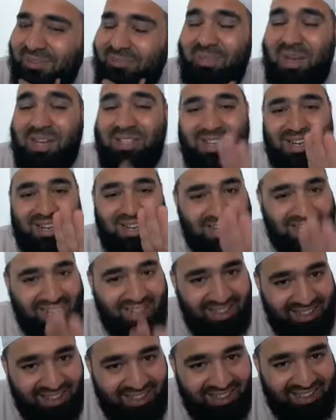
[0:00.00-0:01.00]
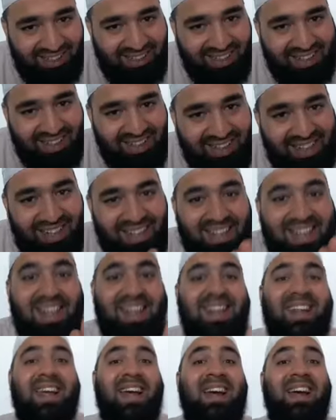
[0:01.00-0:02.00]
ما شرعها؟
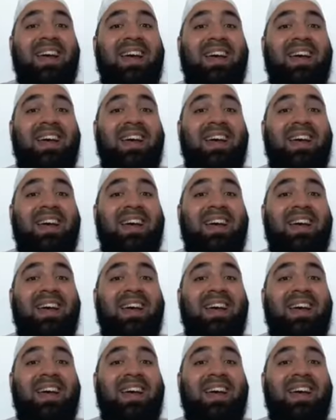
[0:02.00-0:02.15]
إلا